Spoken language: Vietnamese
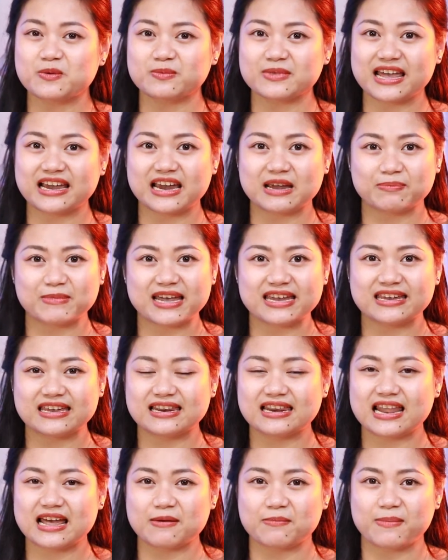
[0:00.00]
chúng ta ngày hôm nay
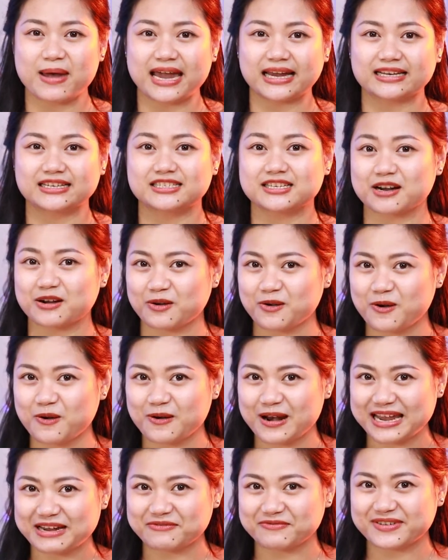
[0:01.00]
chính là bạn Trần
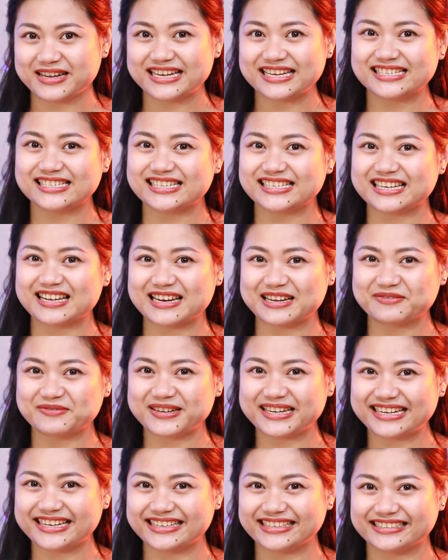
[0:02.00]
Ngô Lan Vi. Xin chào Lan
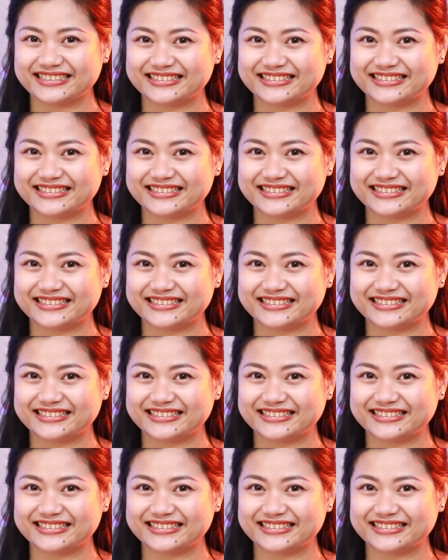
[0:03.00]
Vi.